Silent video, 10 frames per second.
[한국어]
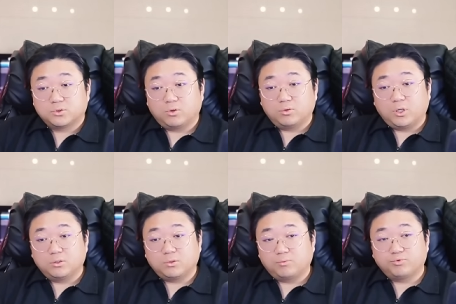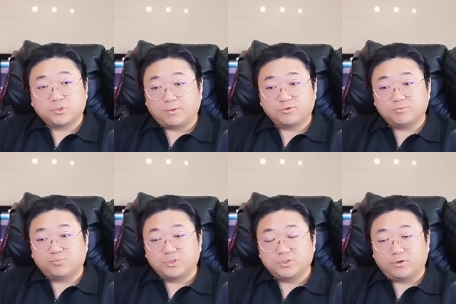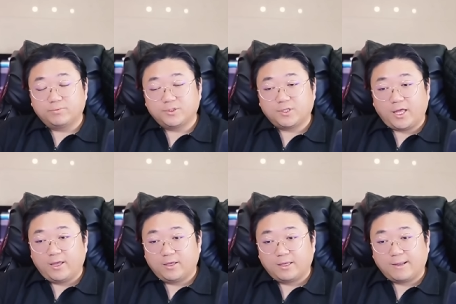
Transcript: 청라 나 자부심 부린 적 없는데?